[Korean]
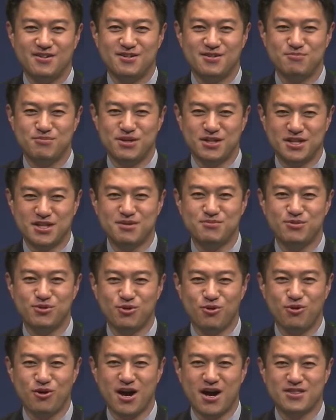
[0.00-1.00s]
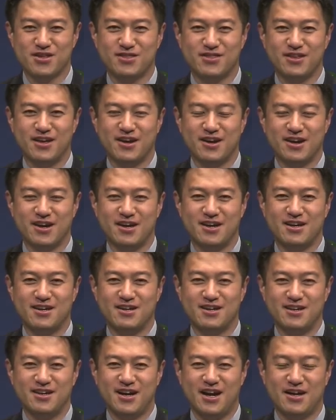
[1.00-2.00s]
믿음으로 가는 나라,
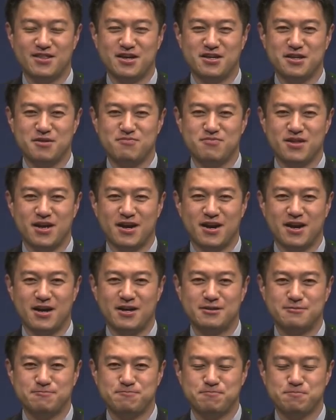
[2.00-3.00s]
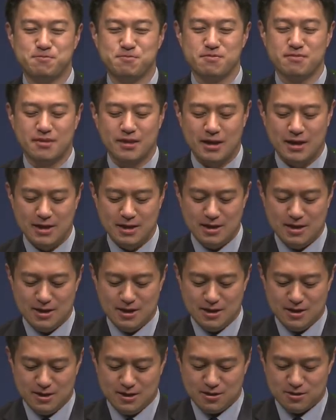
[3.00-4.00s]
하나님 나라.
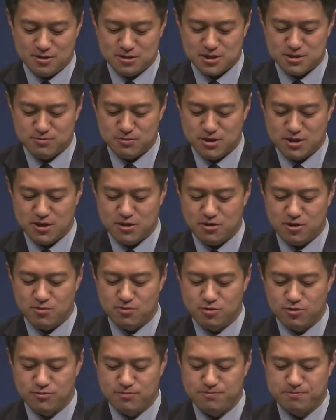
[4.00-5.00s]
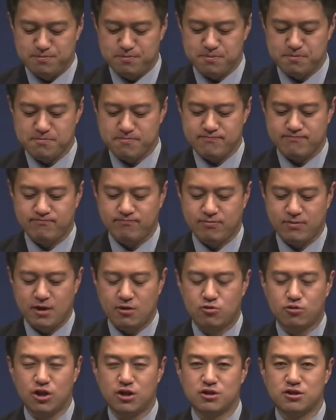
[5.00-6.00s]
그렇습니다, 여러분.
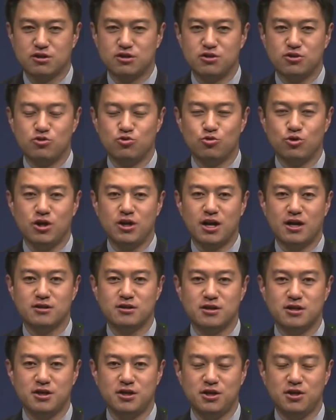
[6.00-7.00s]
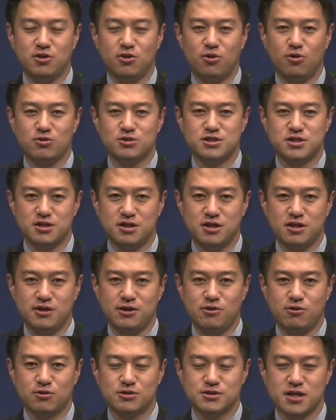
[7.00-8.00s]
우리는 유일한 길이요,
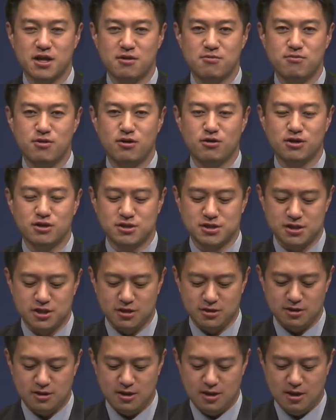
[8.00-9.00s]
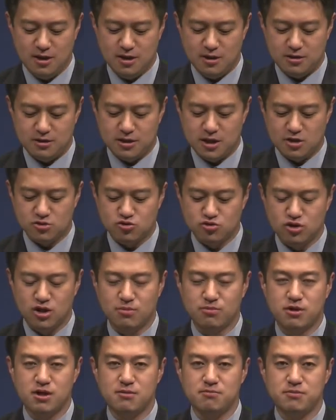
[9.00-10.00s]
진리요, 생명이신
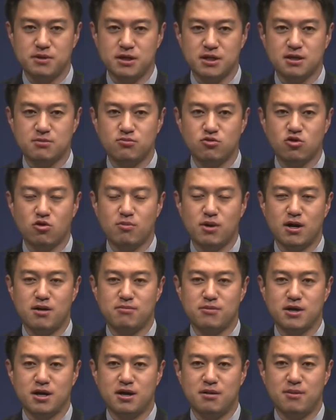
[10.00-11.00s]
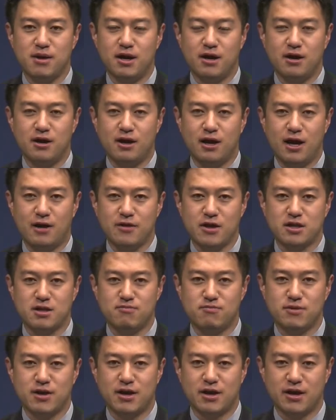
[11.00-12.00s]
예수님을 믿음으로 말미암아
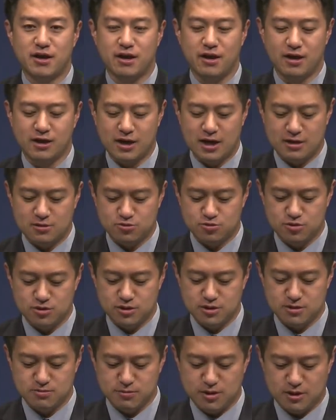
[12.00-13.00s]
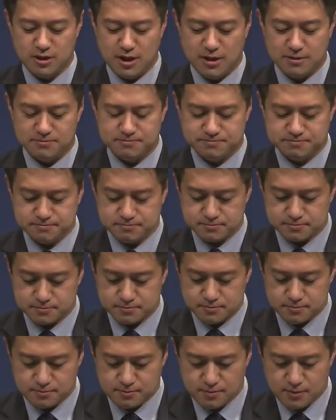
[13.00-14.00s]
하나님 나라에 갈 수 있습니다.
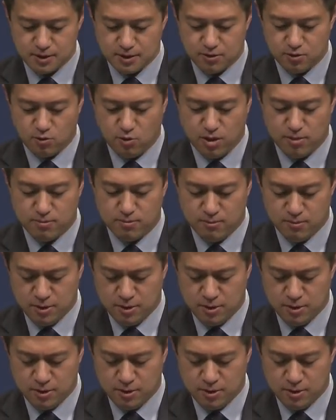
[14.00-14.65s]
요한